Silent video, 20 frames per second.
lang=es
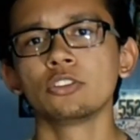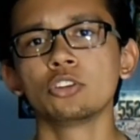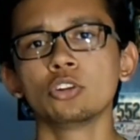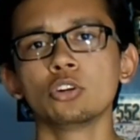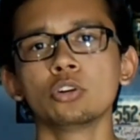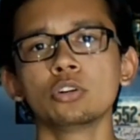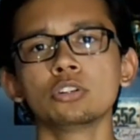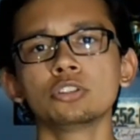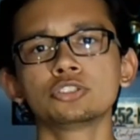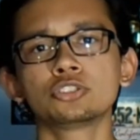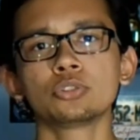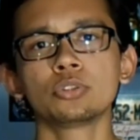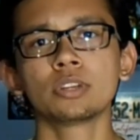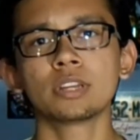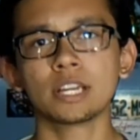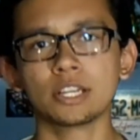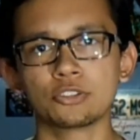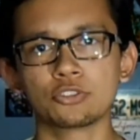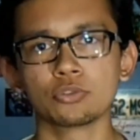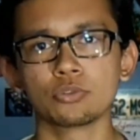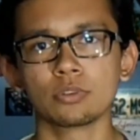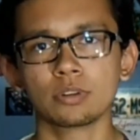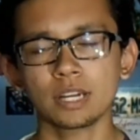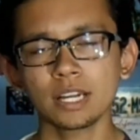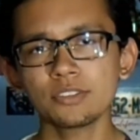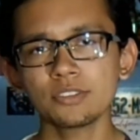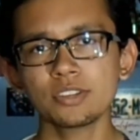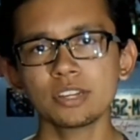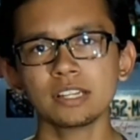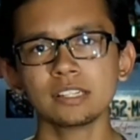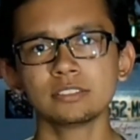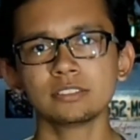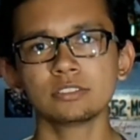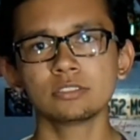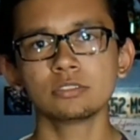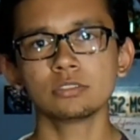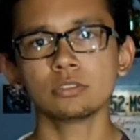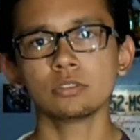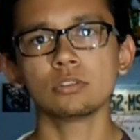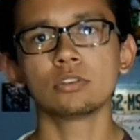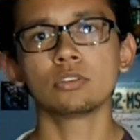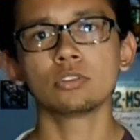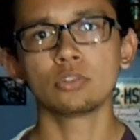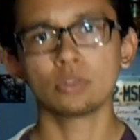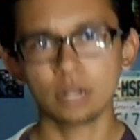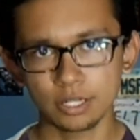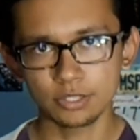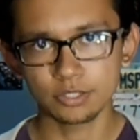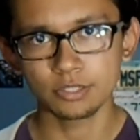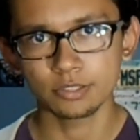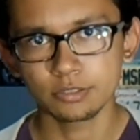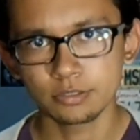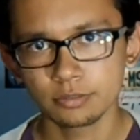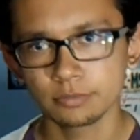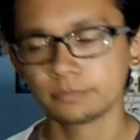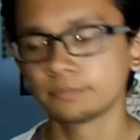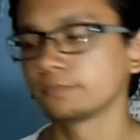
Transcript: Yo soy Cacho. ¿Cachas o no cachas?